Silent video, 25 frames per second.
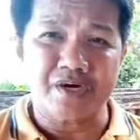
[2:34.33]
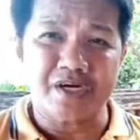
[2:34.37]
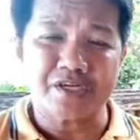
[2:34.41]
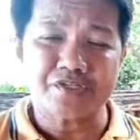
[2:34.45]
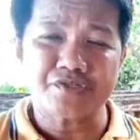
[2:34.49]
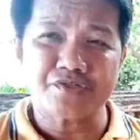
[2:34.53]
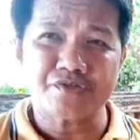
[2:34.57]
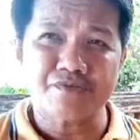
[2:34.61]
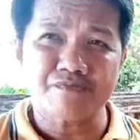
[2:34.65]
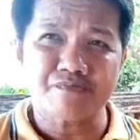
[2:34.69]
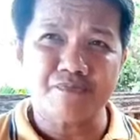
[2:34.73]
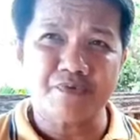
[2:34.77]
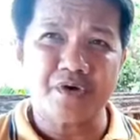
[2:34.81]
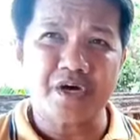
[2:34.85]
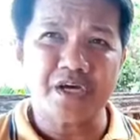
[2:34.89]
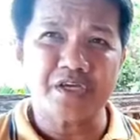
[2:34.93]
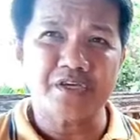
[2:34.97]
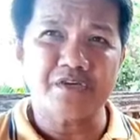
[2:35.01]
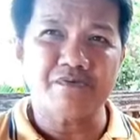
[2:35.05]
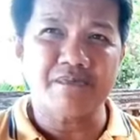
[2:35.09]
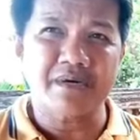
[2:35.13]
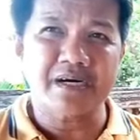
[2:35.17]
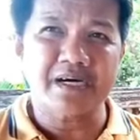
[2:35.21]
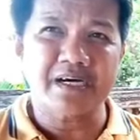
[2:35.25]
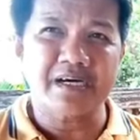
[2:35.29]
At yun po ay
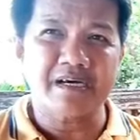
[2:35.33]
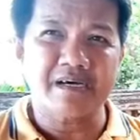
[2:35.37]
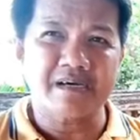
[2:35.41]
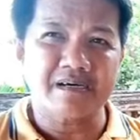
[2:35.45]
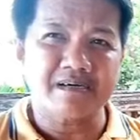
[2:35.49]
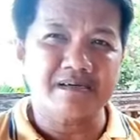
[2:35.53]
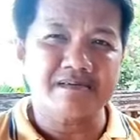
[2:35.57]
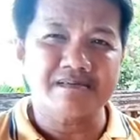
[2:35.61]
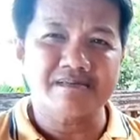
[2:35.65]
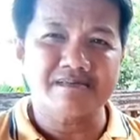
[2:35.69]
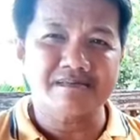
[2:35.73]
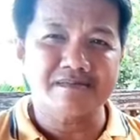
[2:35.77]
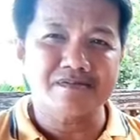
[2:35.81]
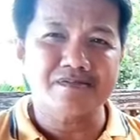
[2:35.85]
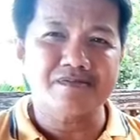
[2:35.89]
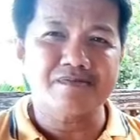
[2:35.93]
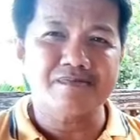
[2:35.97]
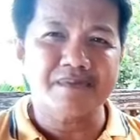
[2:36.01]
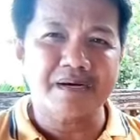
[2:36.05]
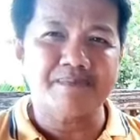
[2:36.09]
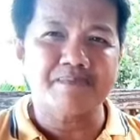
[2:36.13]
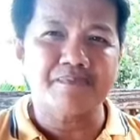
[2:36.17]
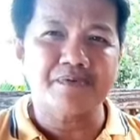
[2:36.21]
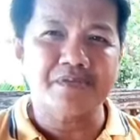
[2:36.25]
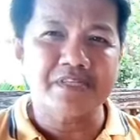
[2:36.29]
yung mga,
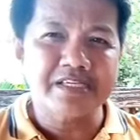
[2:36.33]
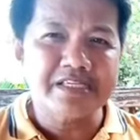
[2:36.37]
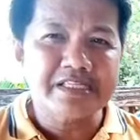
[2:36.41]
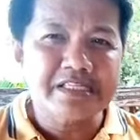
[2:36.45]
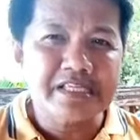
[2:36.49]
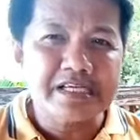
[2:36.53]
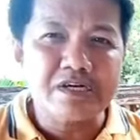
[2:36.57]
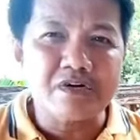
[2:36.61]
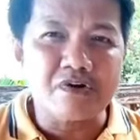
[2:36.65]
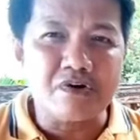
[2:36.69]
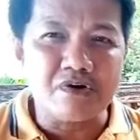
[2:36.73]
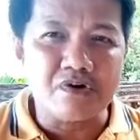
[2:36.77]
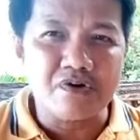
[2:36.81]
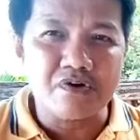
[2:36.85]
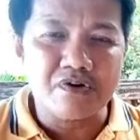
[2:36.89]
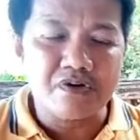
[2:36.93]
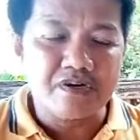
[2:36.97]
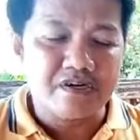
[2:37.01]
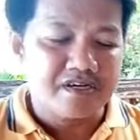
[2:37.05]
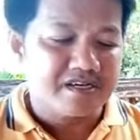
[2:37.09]
yung mga politiko